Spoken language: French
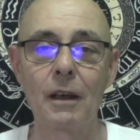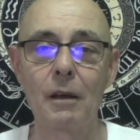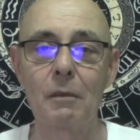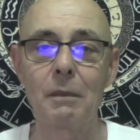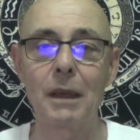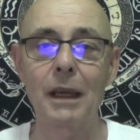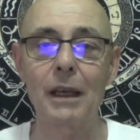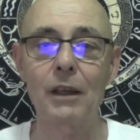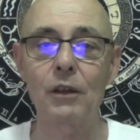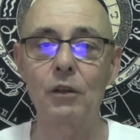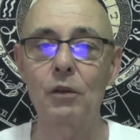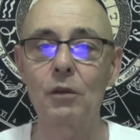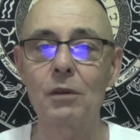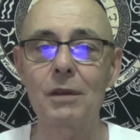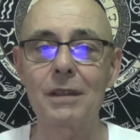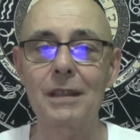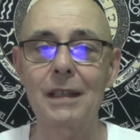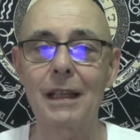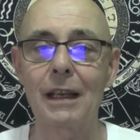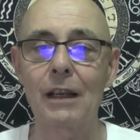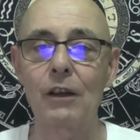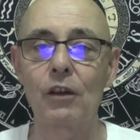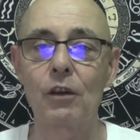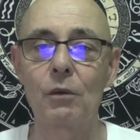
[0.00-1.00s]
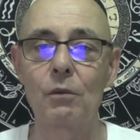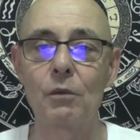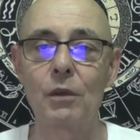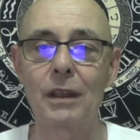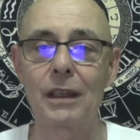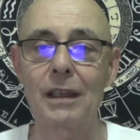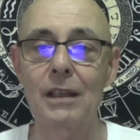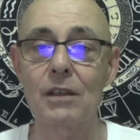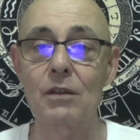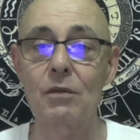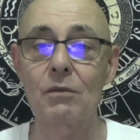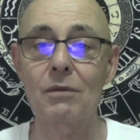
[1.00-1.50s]
Mercure, c'est la
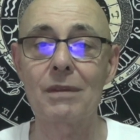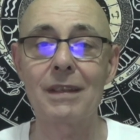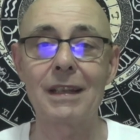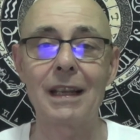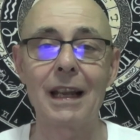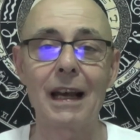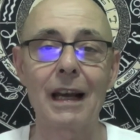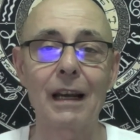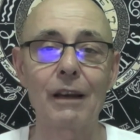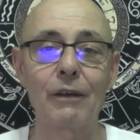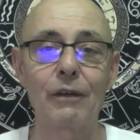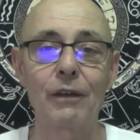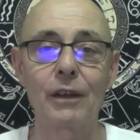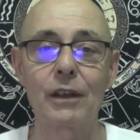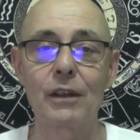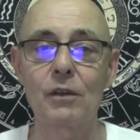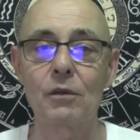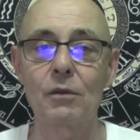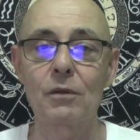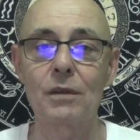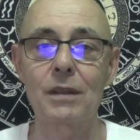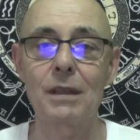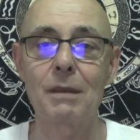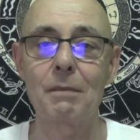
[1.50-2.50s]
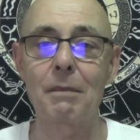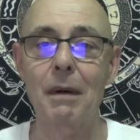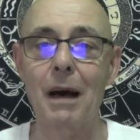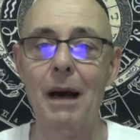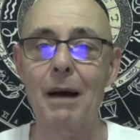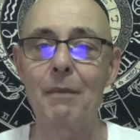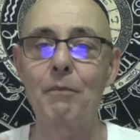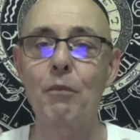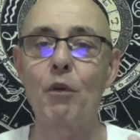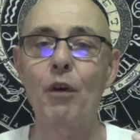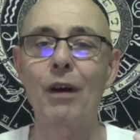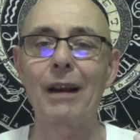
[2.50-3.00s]
communication, c'est la réflexion aussi par
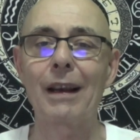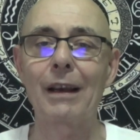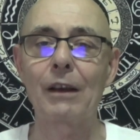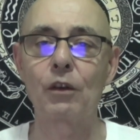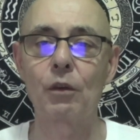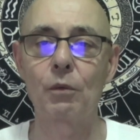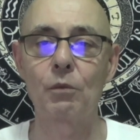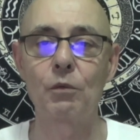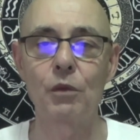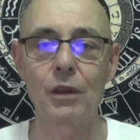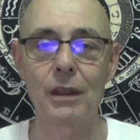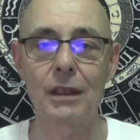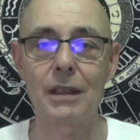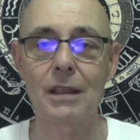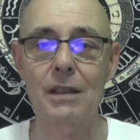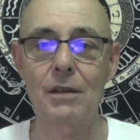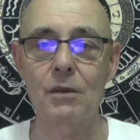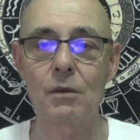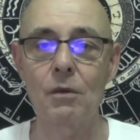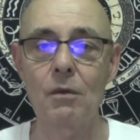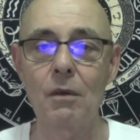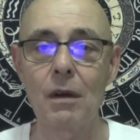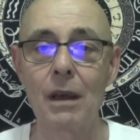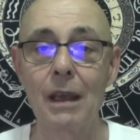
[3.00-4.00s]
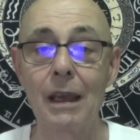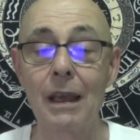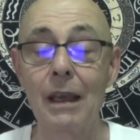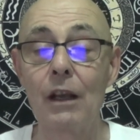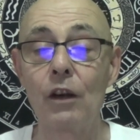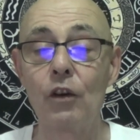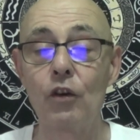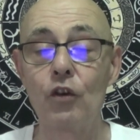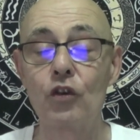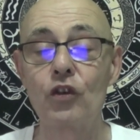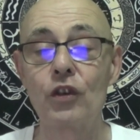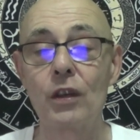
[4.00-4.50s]
rapport à la communication.
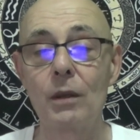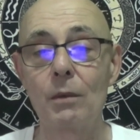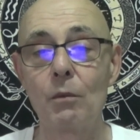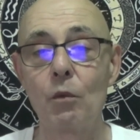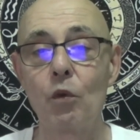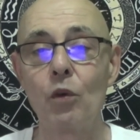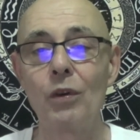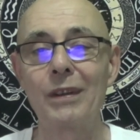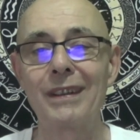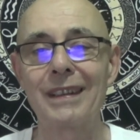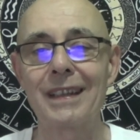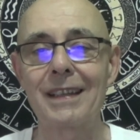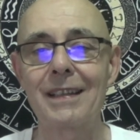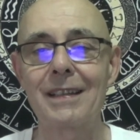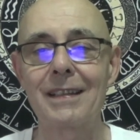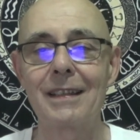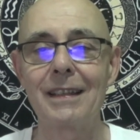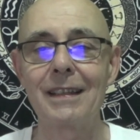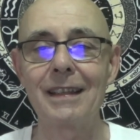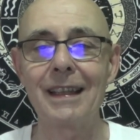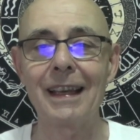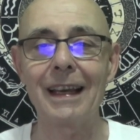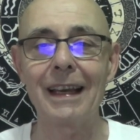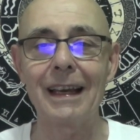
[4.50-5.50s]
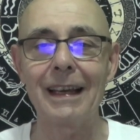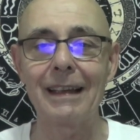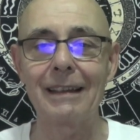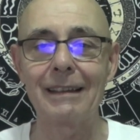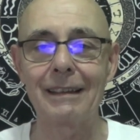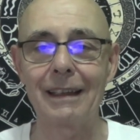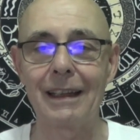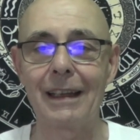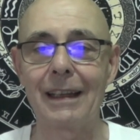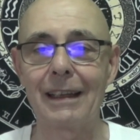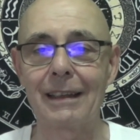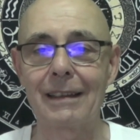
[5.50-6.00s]
Le Gémeaux est un signe
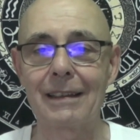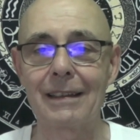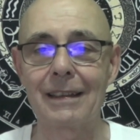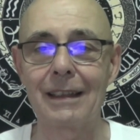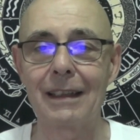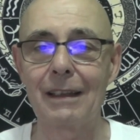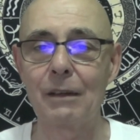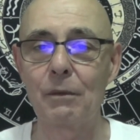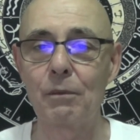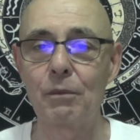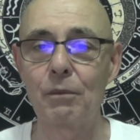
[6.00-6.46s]
intellect, c'est le